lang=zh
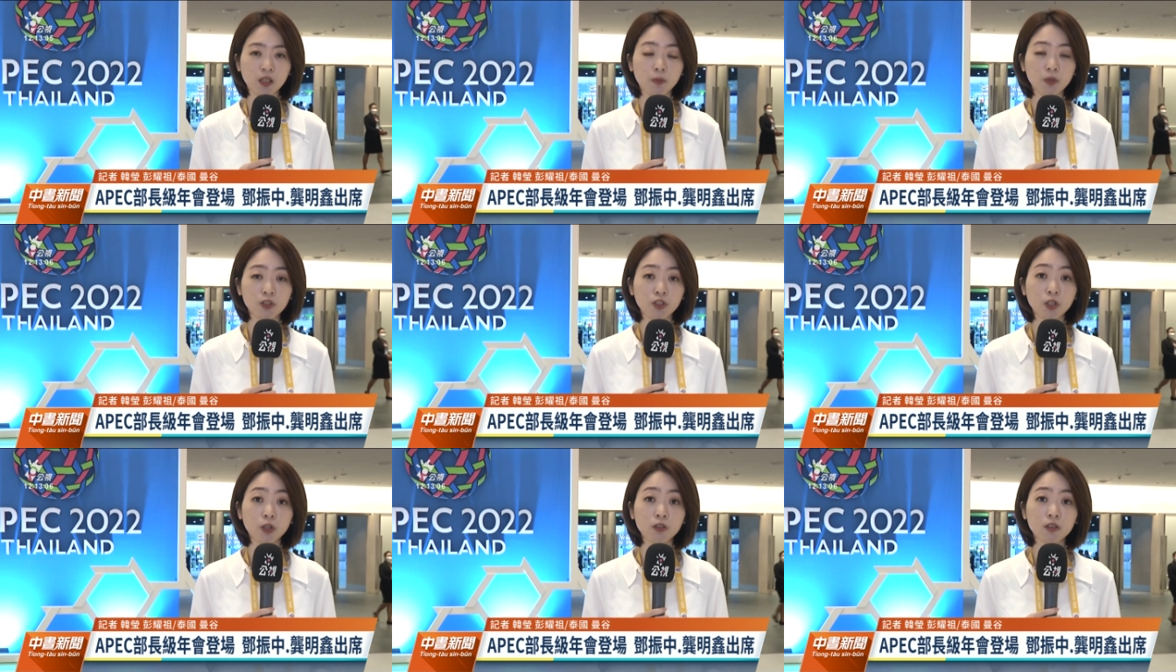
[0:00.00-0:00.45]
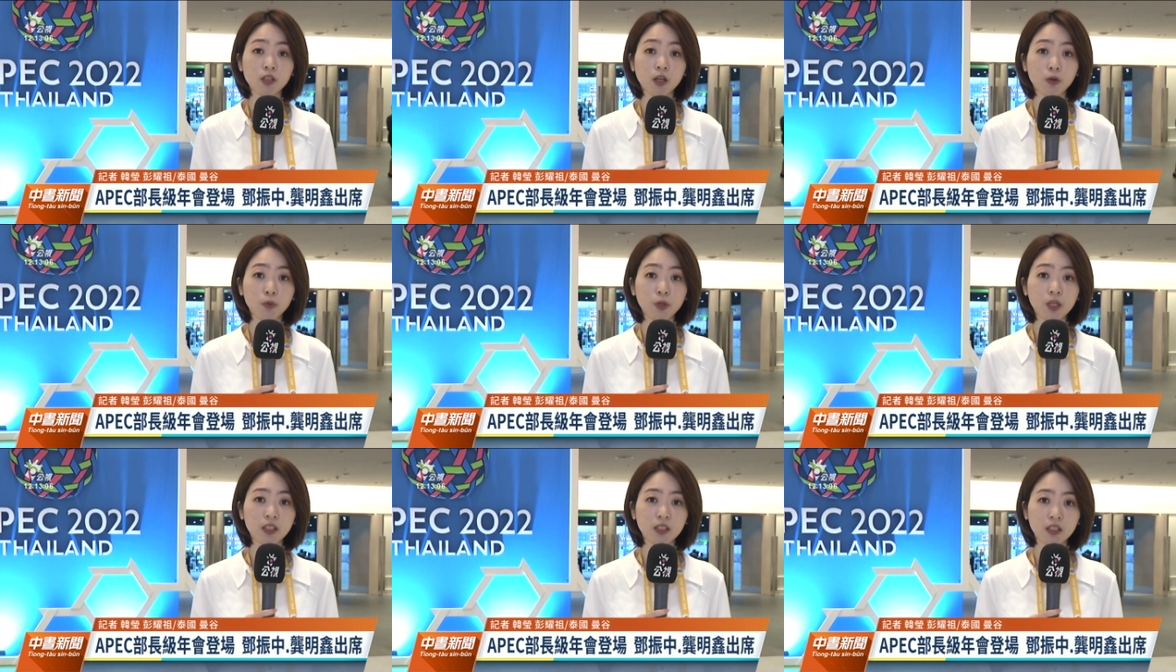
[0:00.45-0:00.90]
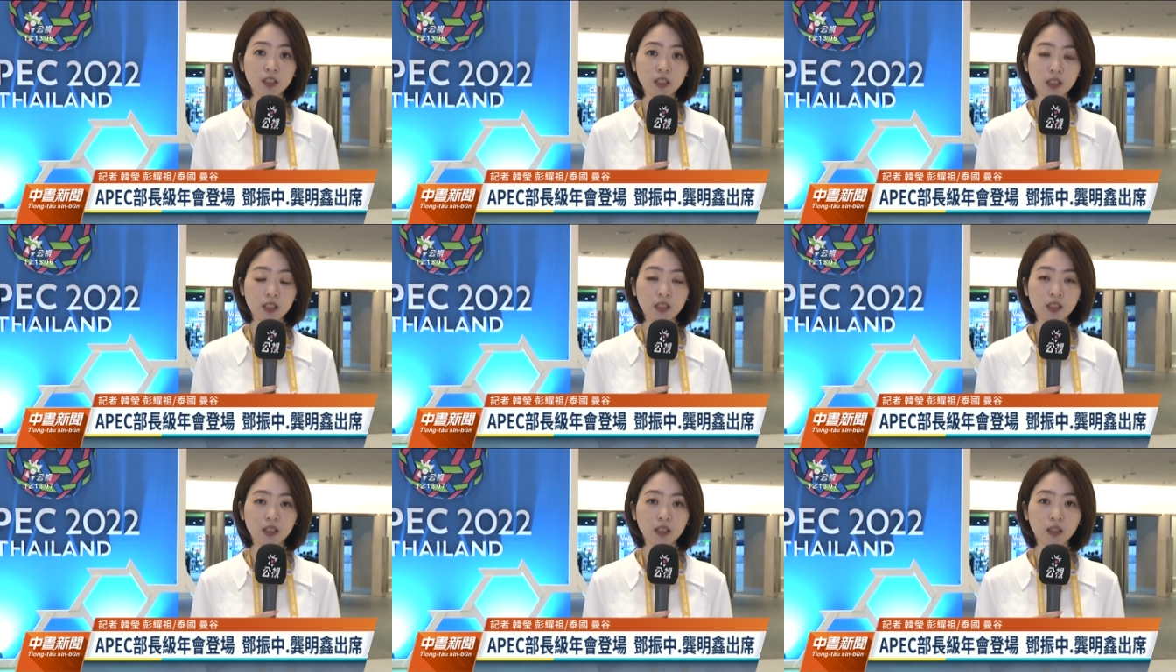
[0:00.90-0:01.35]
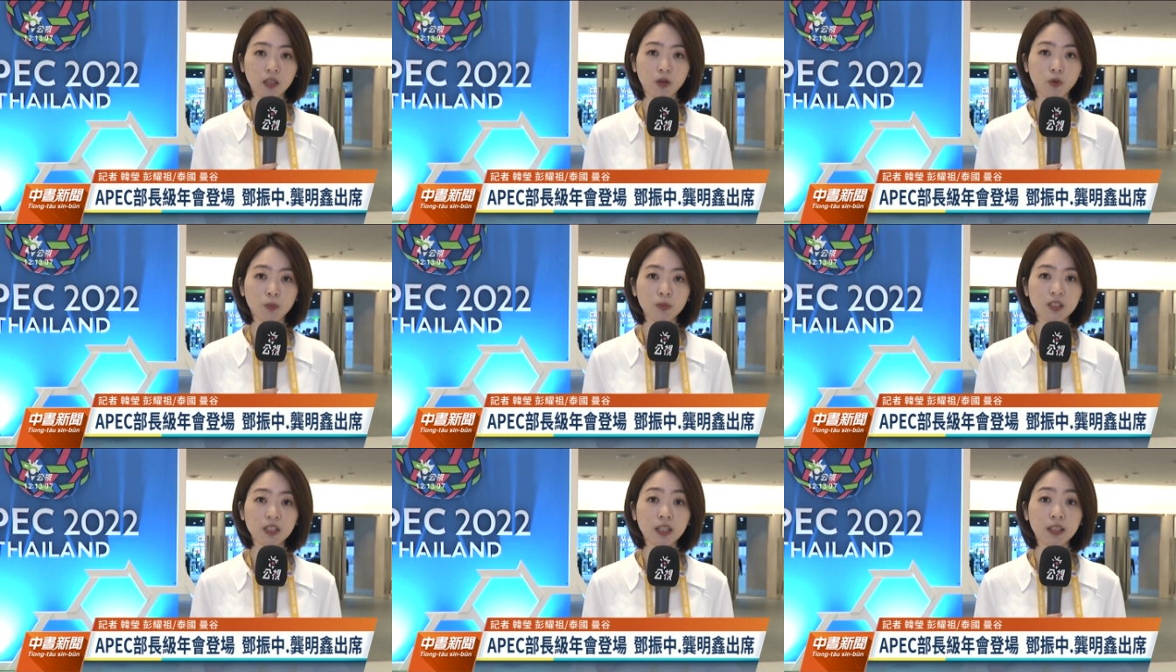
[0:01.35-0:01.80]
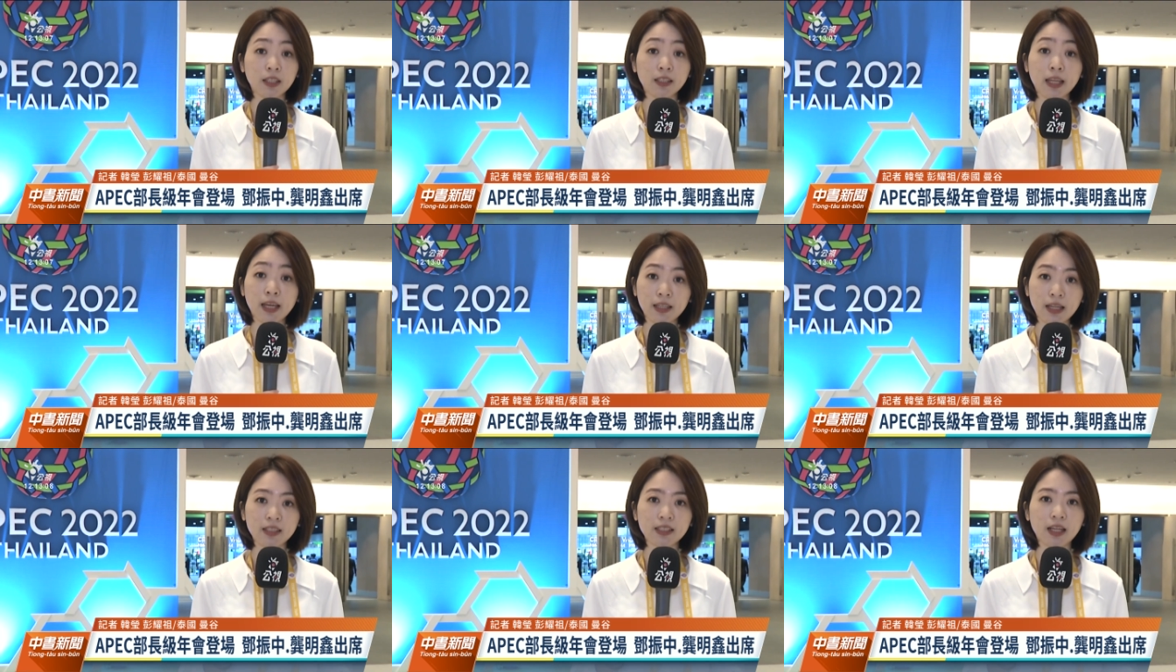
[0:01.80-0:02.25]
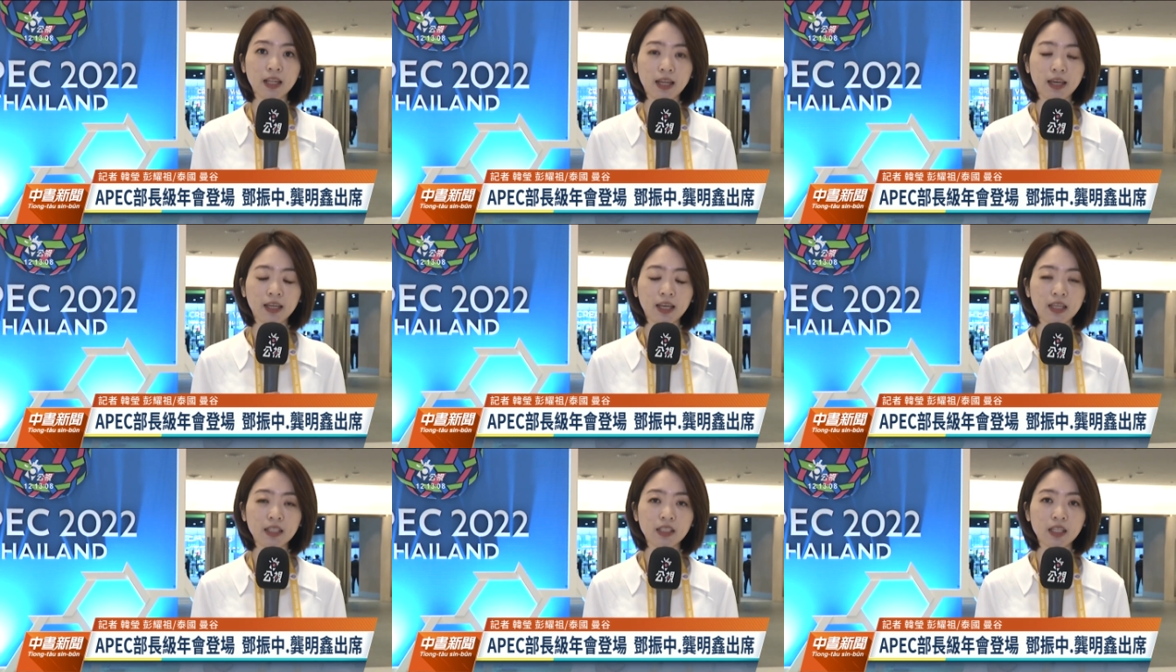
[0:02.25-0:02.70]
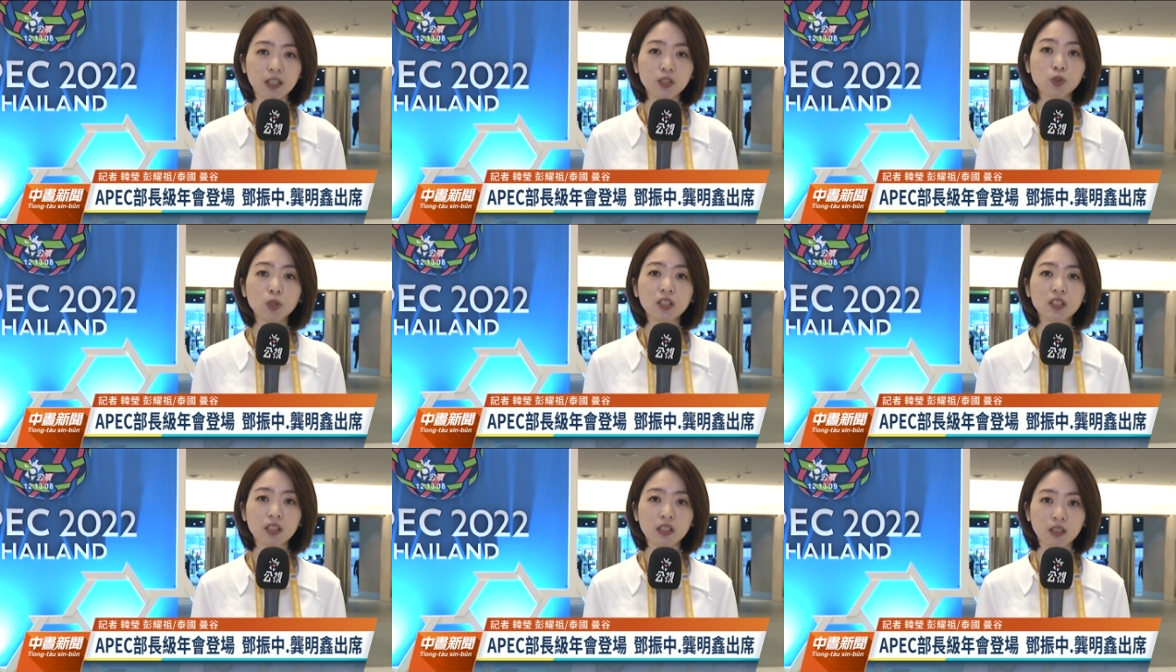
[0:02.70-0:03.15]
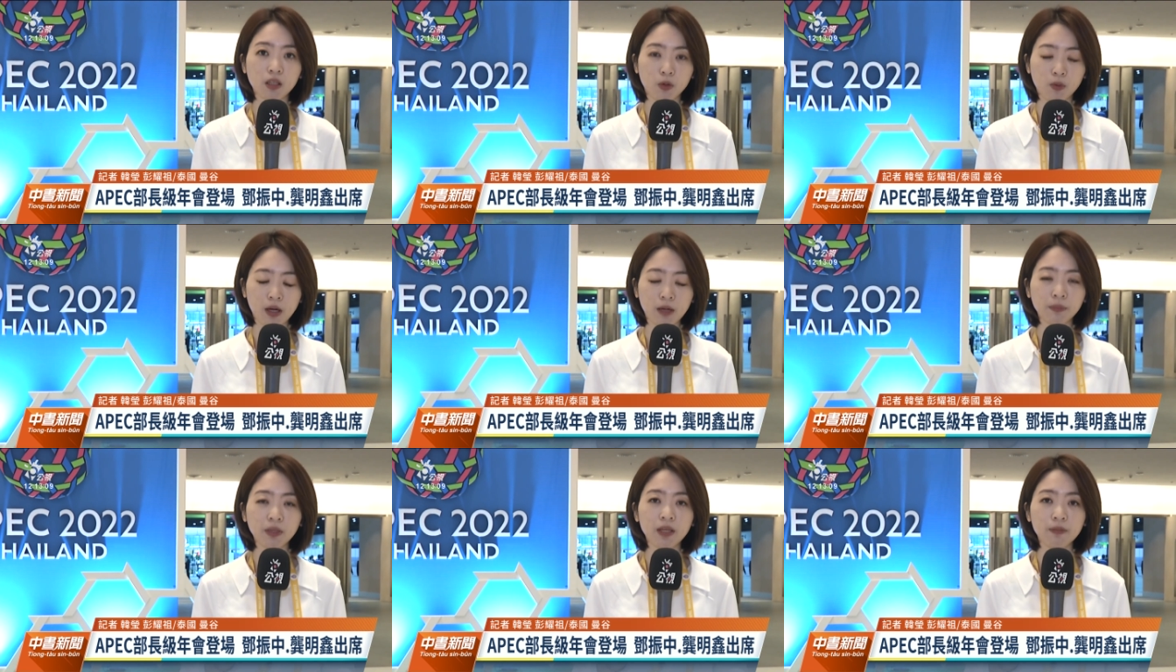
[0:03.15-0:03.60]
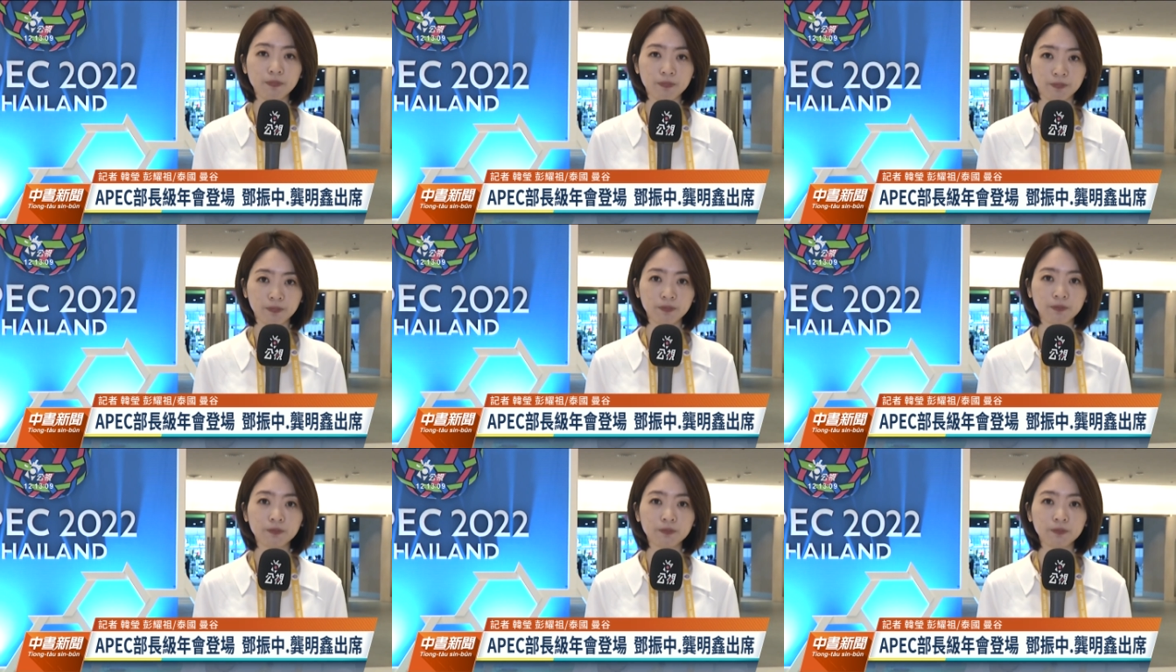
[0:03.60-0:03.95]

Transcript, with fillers: 那么稍早会已经进行了，我们先带大家来看一下最新的画面。